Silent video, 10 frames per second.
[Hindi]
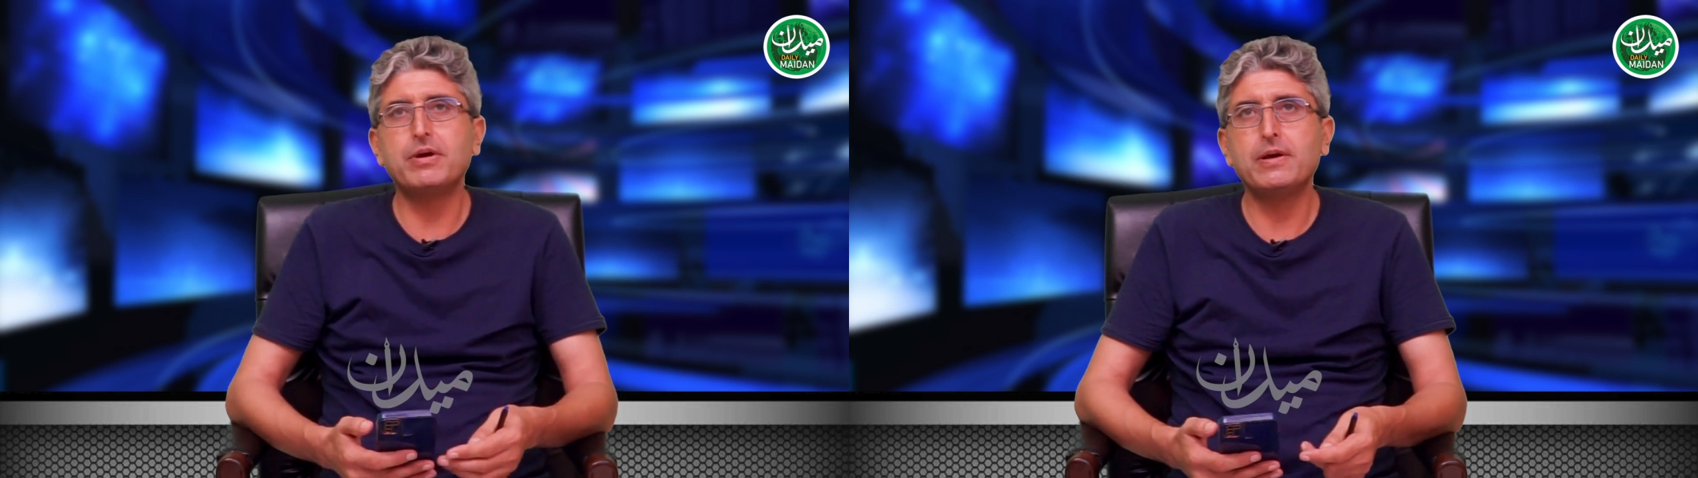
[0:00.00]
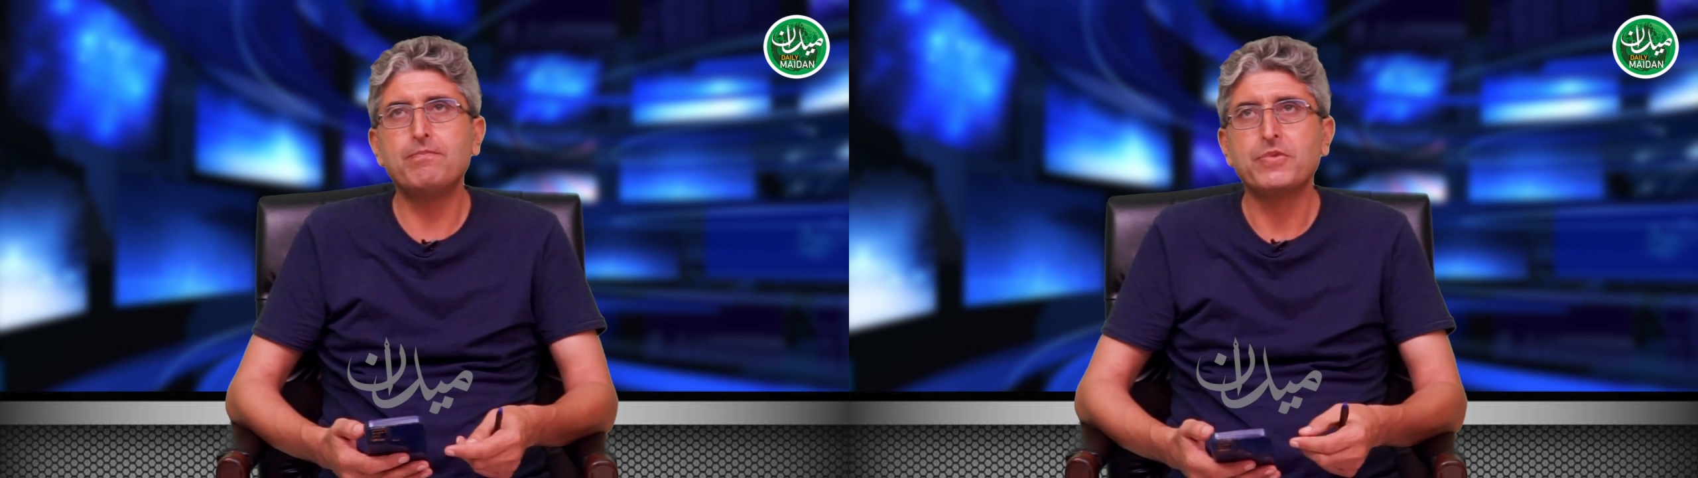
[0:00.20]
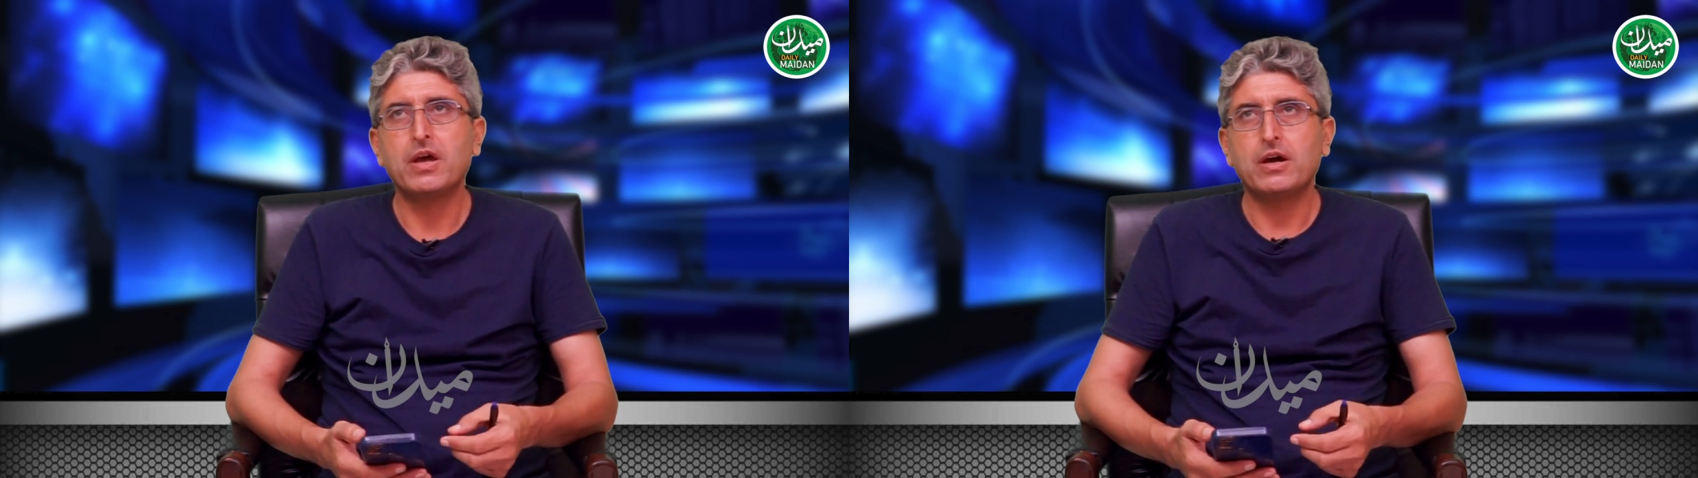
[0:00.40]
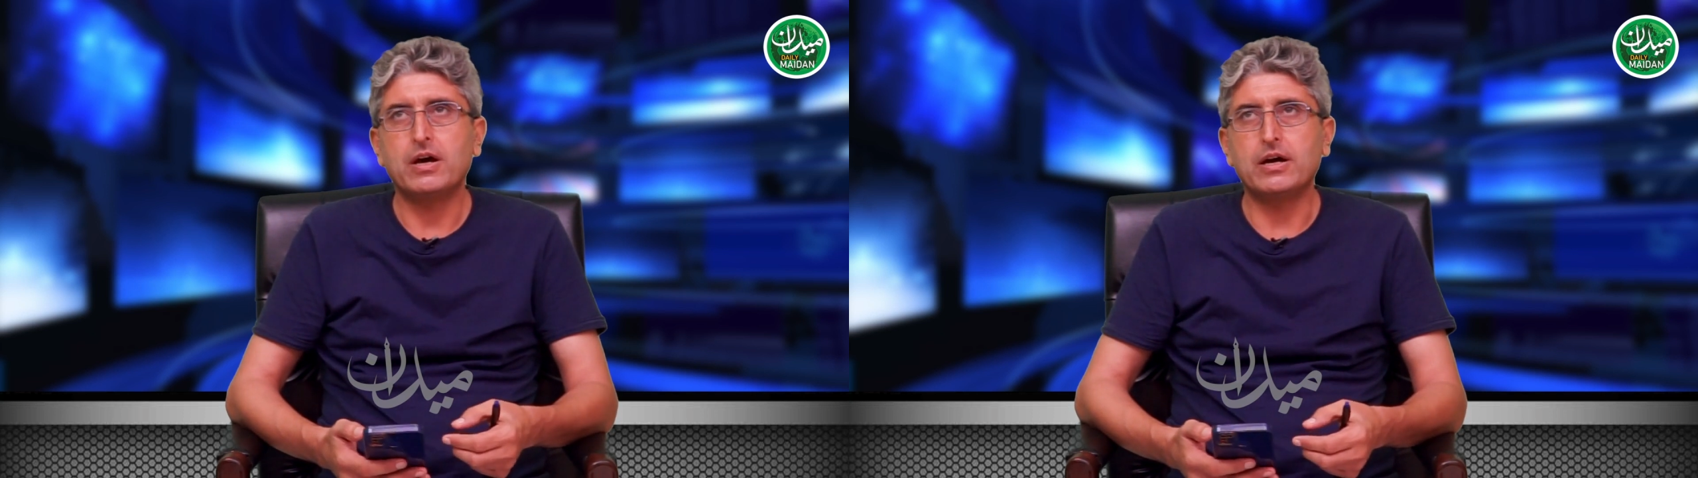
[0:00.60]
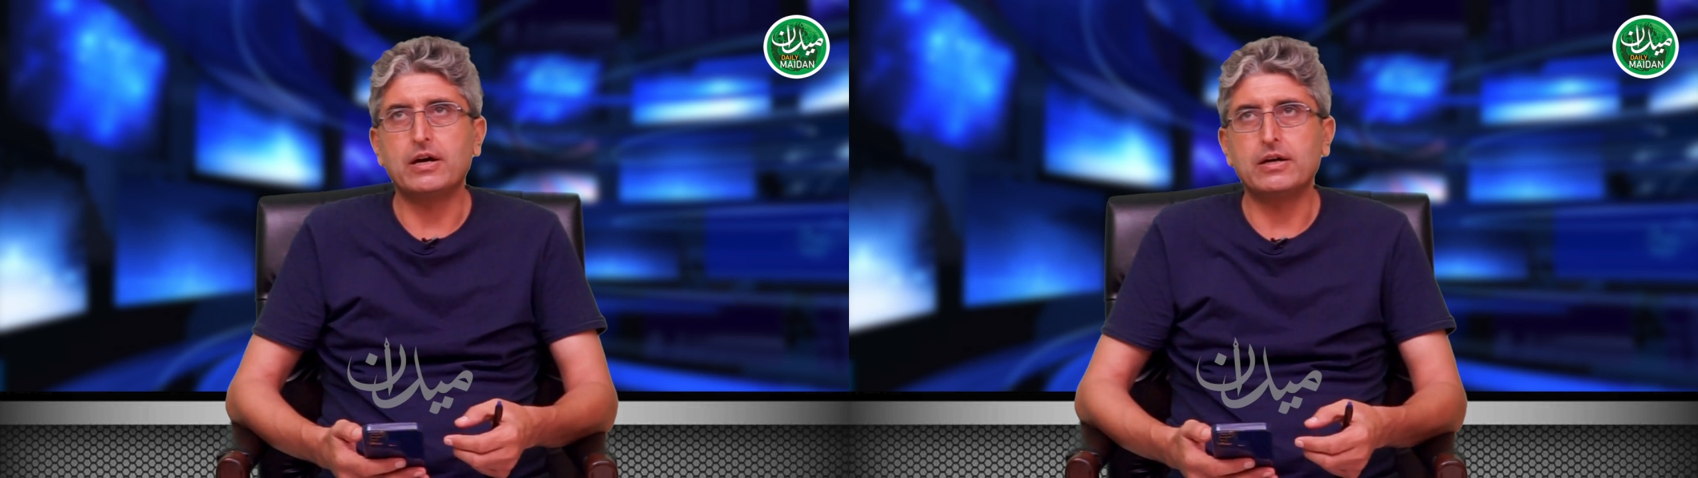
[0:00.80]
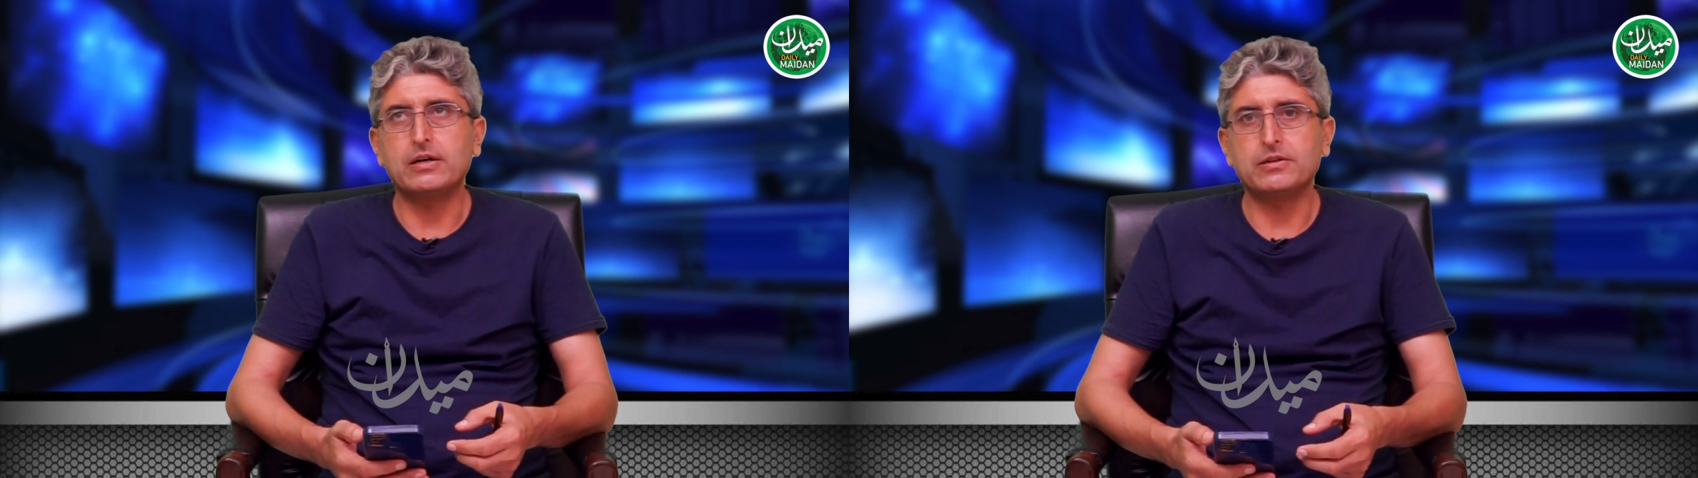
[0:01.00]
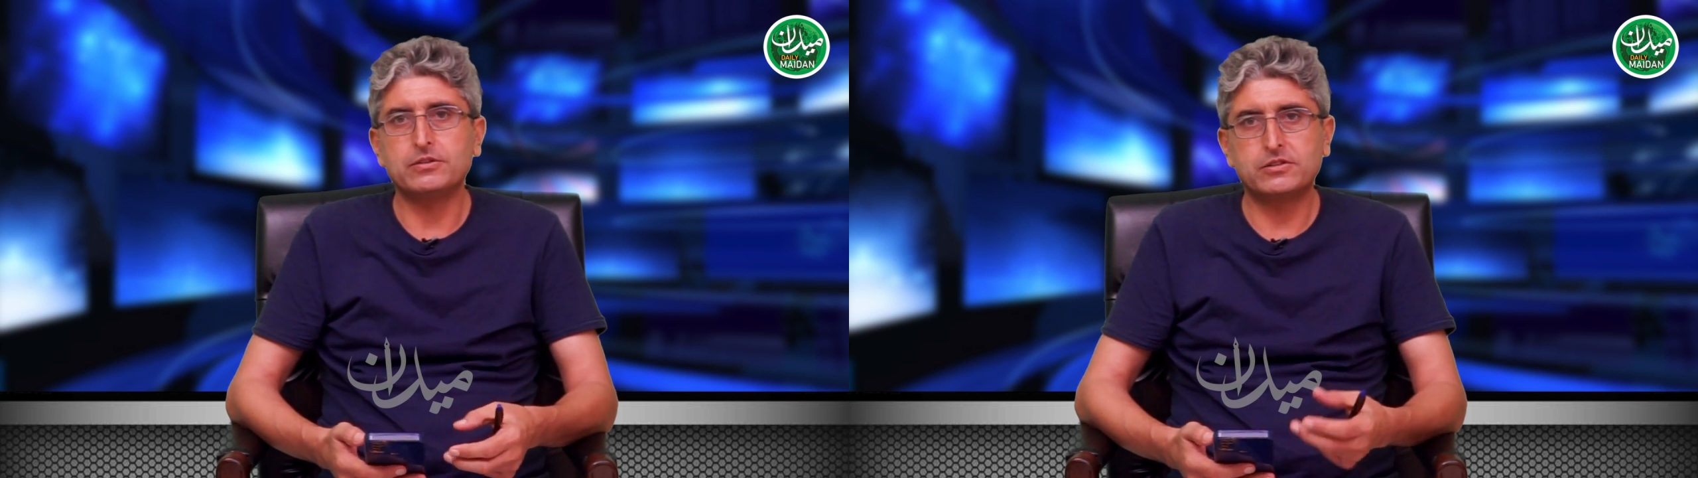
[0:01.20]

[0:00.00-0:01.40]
में आ,